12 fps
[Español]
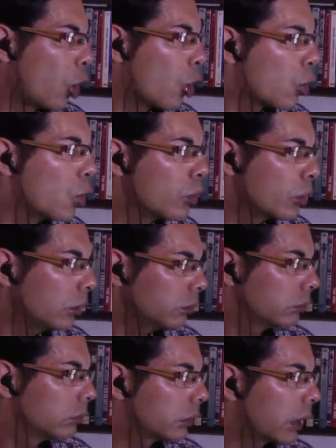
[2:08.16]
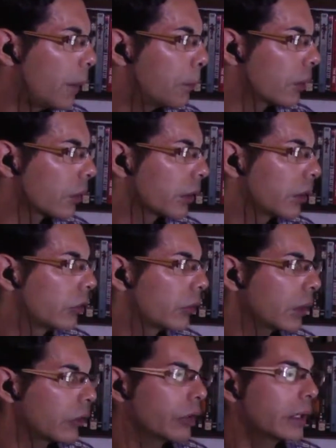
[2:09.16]
oscuro, por
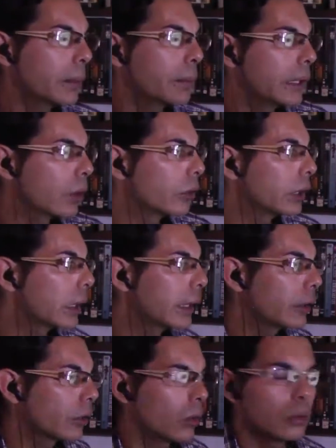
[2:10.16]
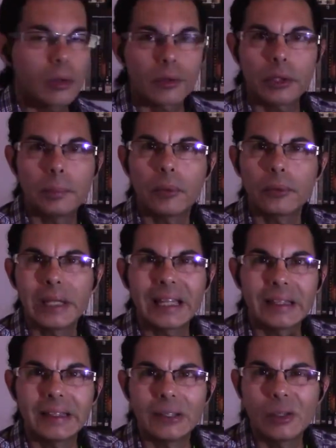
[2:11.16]
decirlo así, que viene con el LED color tipo
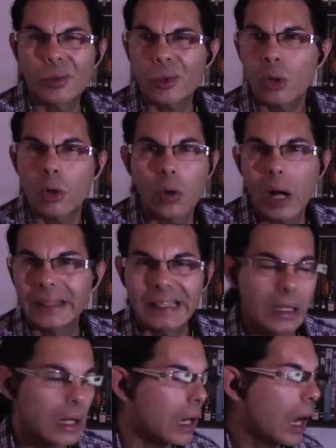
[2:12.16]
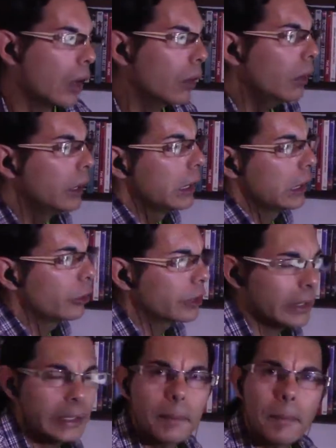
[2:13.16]
rojo anaranjado. Y la
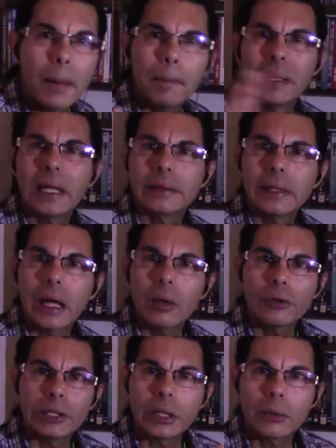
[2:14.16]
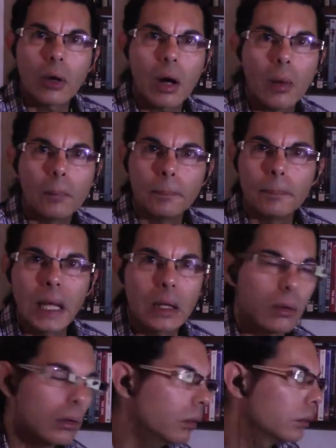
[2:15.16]
otra que es más plateado, tirando a un
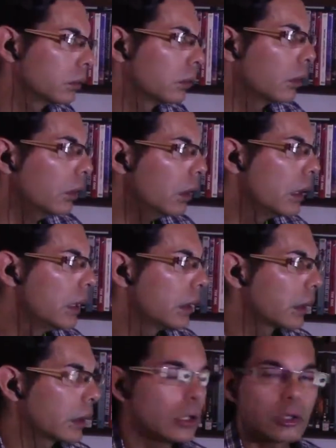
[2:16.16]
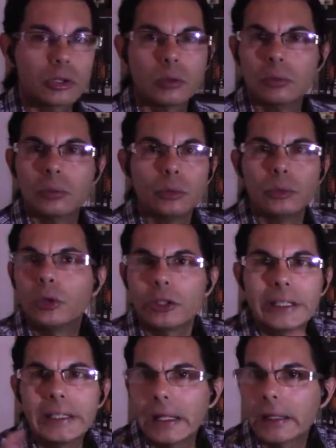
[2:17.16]
blanco, ¿no? Que yo, no
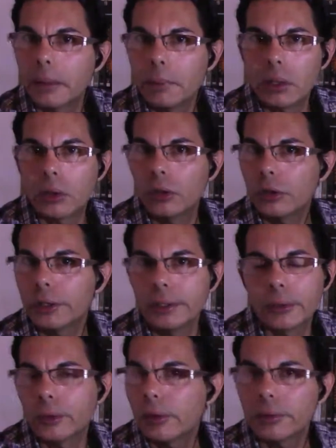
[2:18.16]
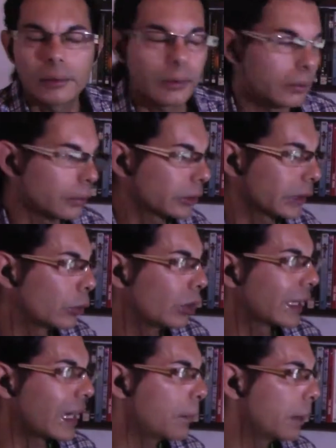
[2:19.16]
tiene nada que ver el color, el color no, o sea, no
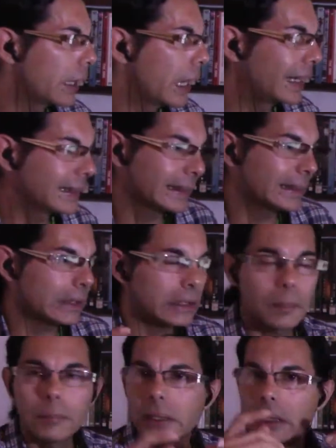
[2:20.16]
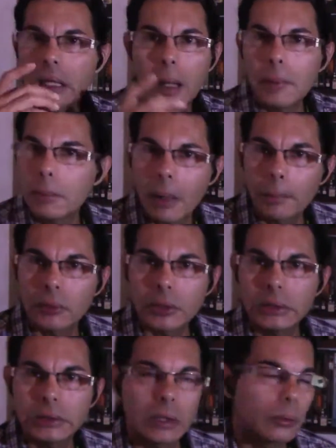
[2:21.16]
le cambia nada. Es exactamente la misma
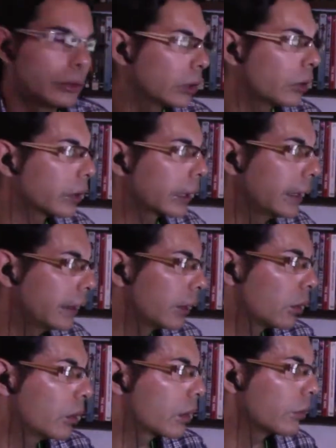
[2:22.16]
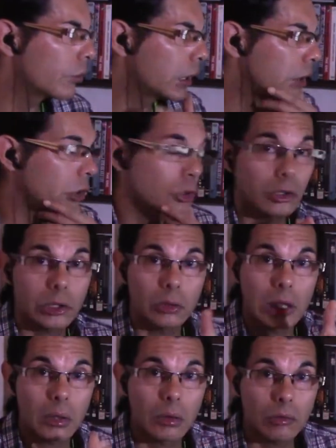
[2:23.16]
potencia, lo único que es de color diferente. Yo
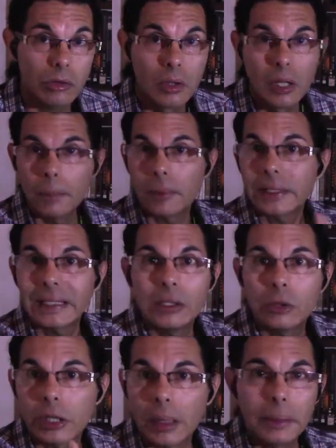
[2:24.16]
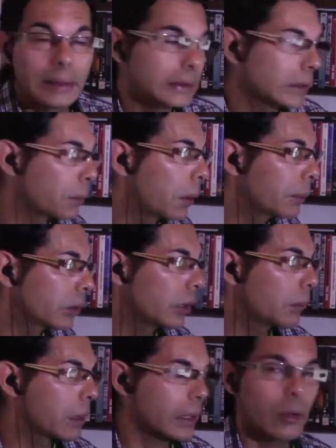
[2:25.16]
tengo las dos porque era lo que había en ese momento en
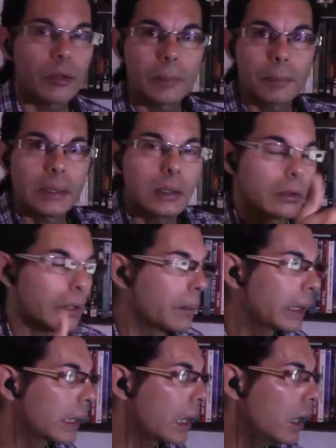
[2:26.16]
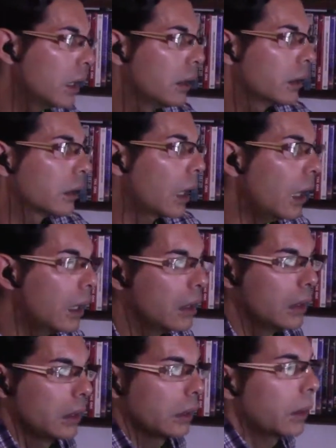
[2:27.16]
el mercado, depende de lo que venga,
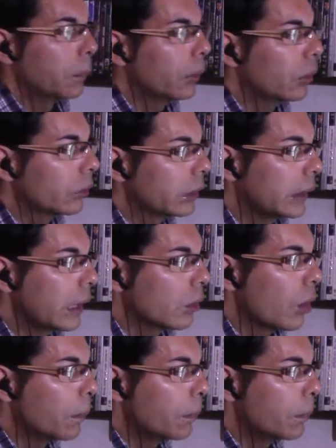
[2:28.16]
te puedo tirar los